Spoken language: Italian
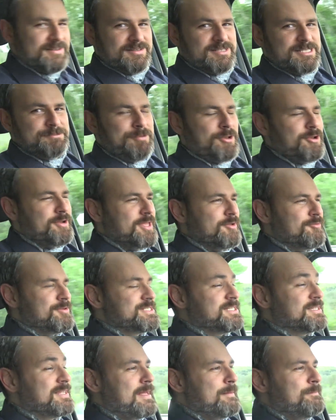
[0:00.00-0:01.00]
Spero che
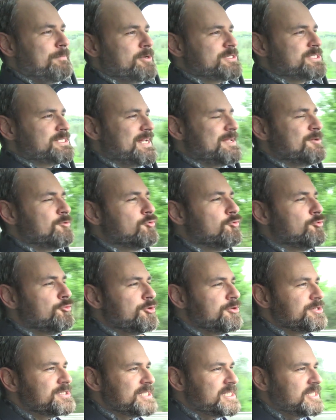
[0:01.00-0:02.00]
questa idea possa
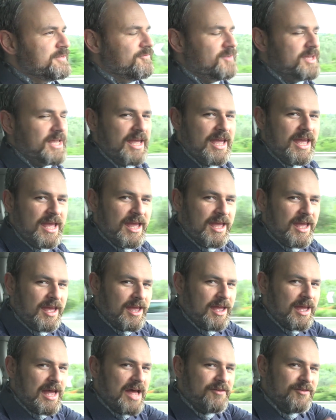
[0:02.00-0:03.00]
incuriosirvi
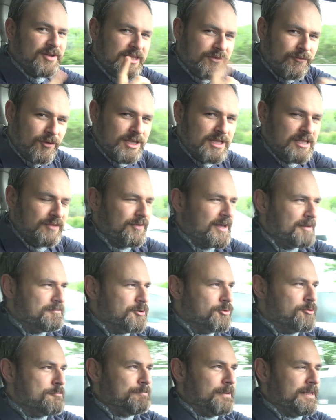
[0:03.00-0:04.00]
e avete voglia di
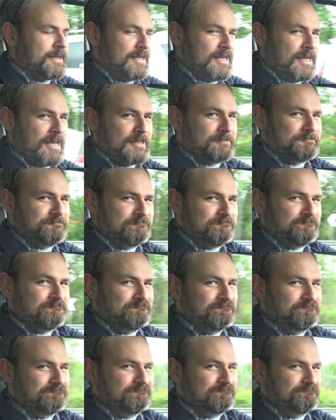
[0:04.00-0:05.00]
farmi compagnia?
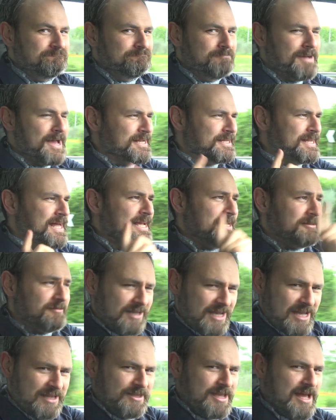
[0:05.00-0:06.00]
Bene, dai,
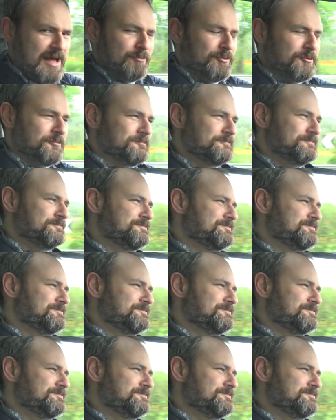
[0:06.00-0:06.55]
andiamo!